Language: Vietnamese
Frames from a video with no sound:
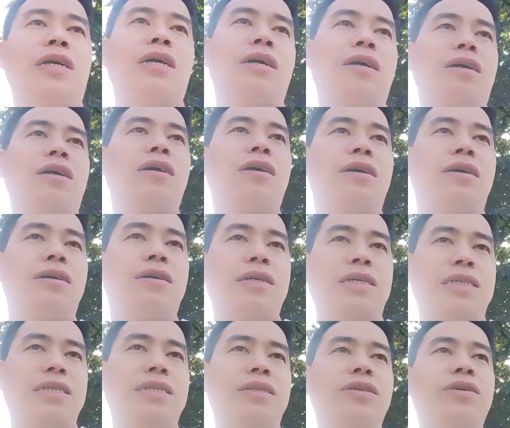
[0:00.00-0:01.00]

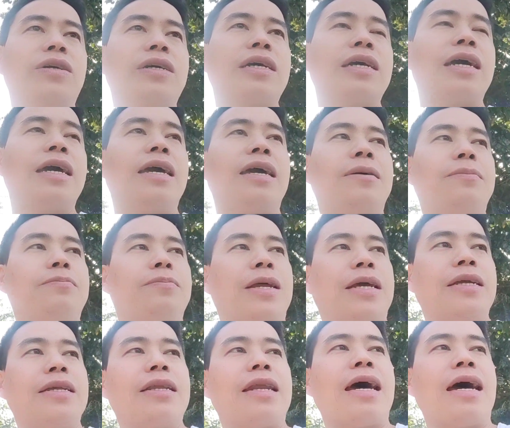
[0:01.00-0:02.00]
nhọt nhọc kẹp
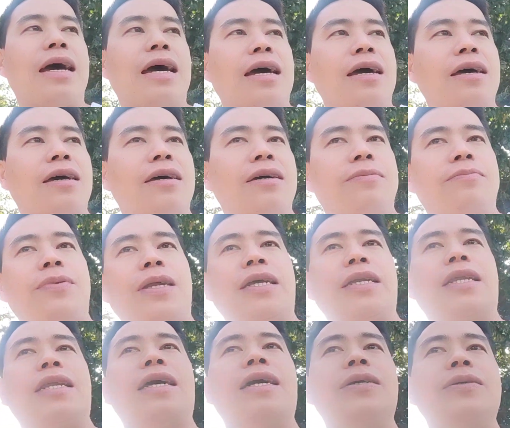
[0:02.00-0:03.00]
lệnh đá
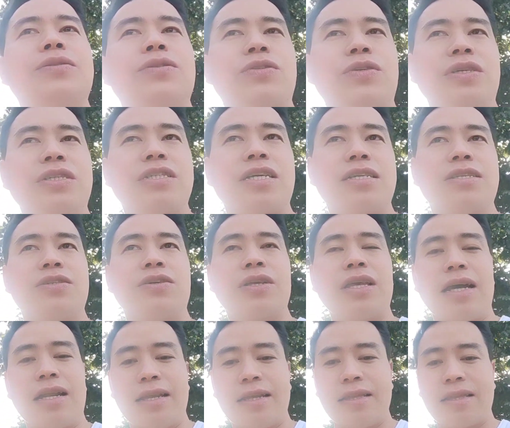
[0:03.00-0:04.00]
lệnh đau số chặt số
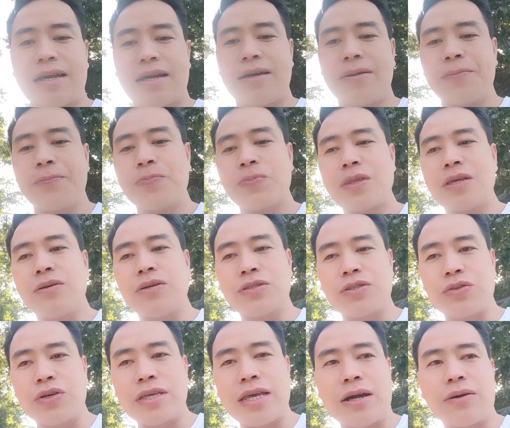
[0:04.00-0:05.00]
giả liên thờ ở
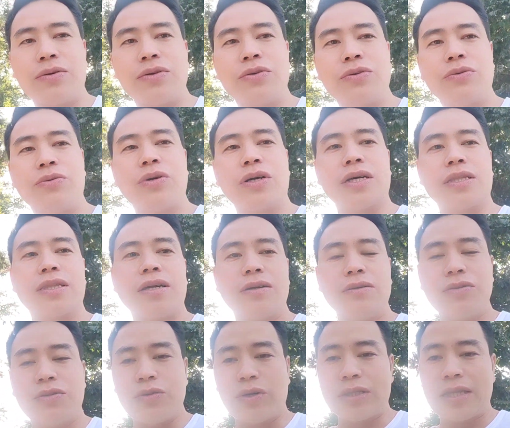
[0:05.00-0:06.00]
chỗ nhà ở dưới ở cả tàu
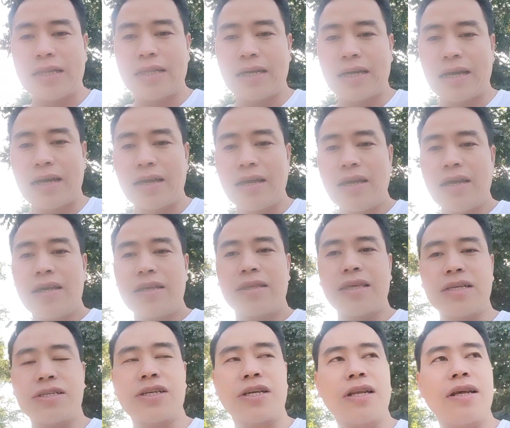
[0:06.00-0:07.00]
in chúa tên đó nè
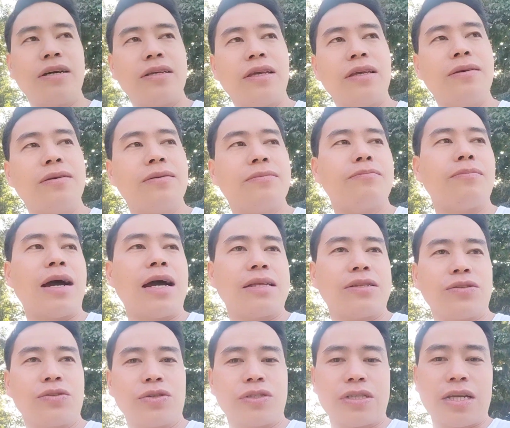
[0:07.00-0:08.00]
chế sẽ đợi những ba
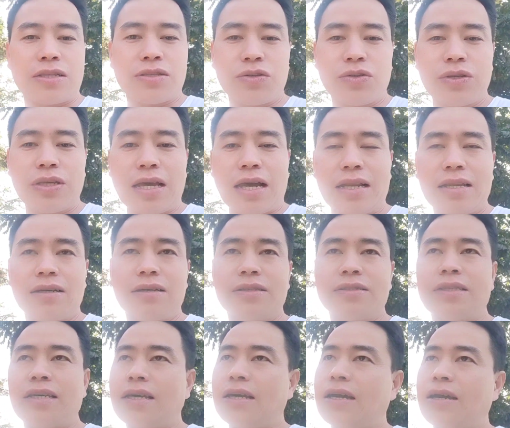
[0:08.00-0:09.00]
số trả chỗ nhà để họ
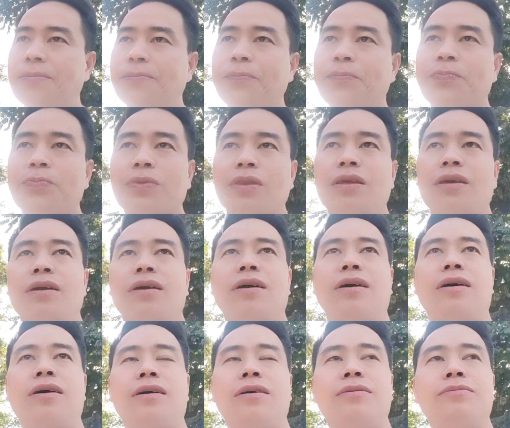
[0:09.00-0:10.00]
chơi
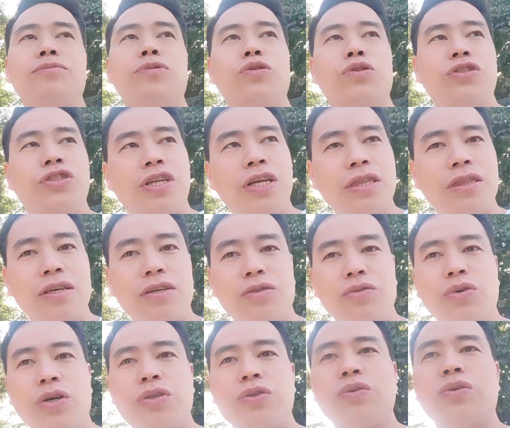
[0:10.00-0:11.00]
một sĩ từ
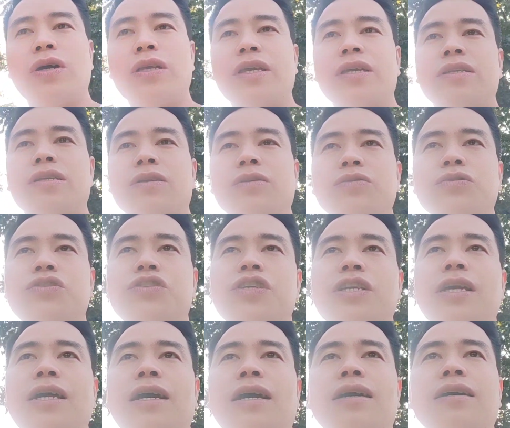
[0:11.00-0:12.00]
tuần chúa nhất là lúc
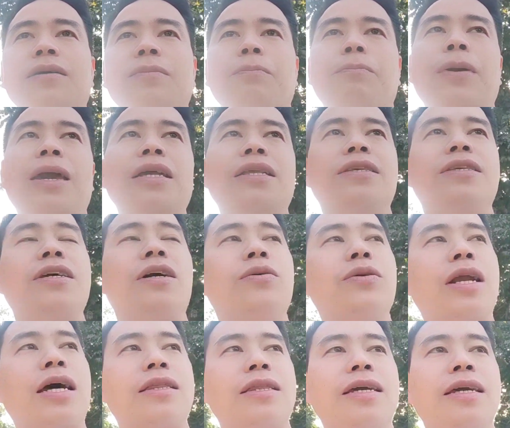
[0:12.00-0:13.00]
sĩ hở bé châu
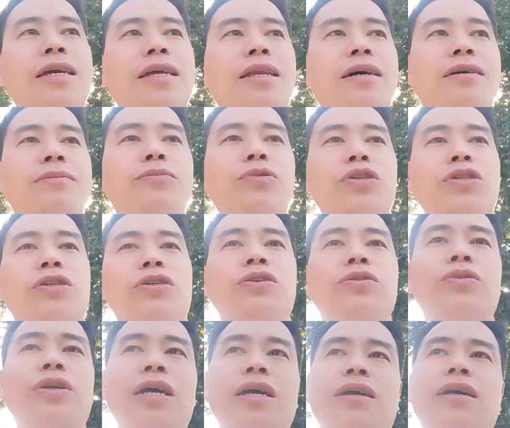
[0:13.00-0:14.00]
nà thì là mốt rồi
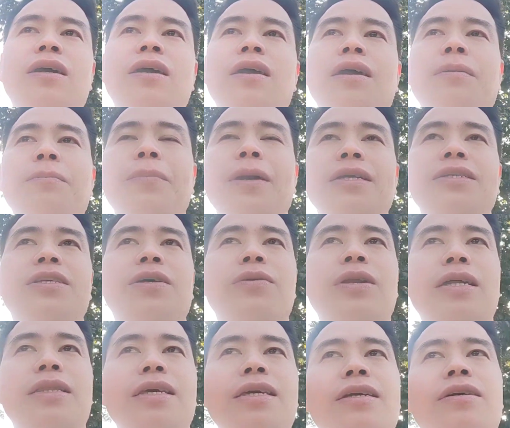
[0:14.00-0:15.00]
dù nè bé châu
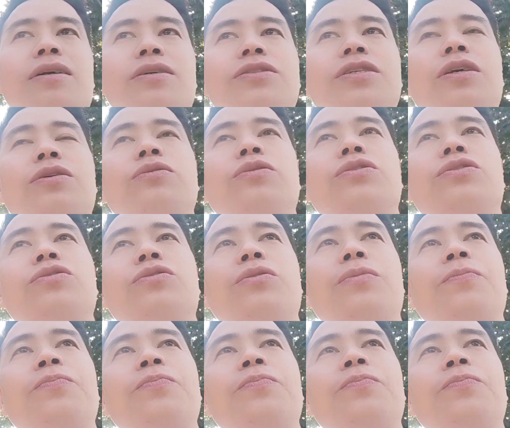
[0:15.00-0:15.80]
nà thì có chơi dù chủ